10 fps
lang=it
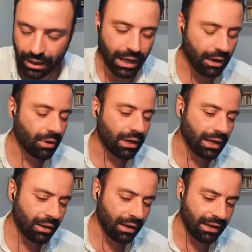che è quella
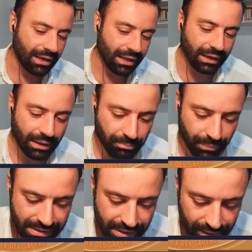che è l'era che è
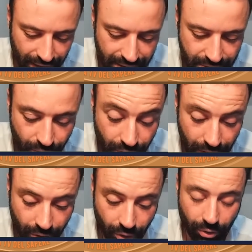passata alla
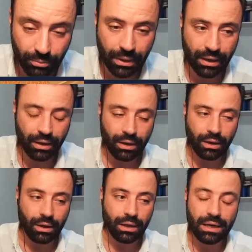storia come
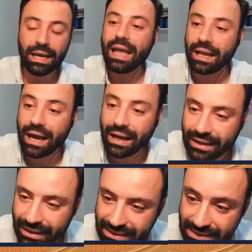l'era
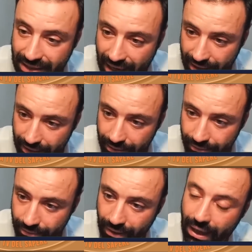cristiana.
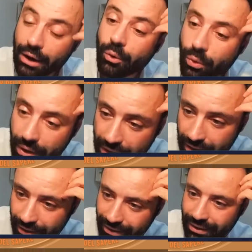E
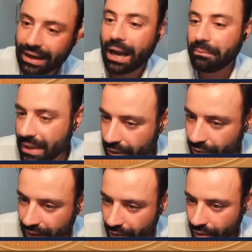qui cambiano
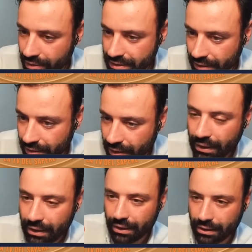le cose.
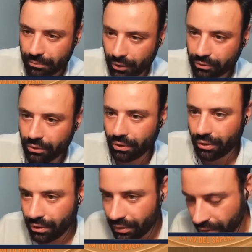Il
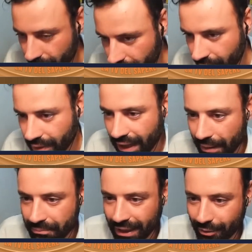mondo eh,
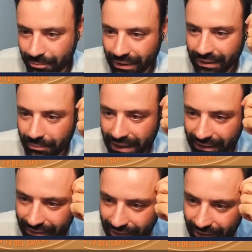cambia
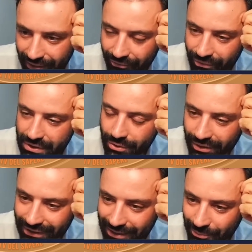completamente
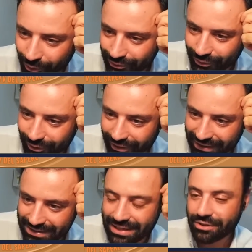visione del mondo
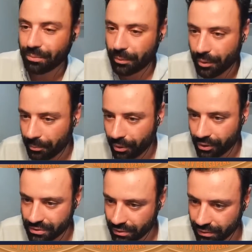in senso proprio
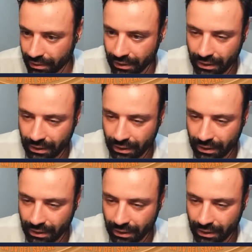opposto.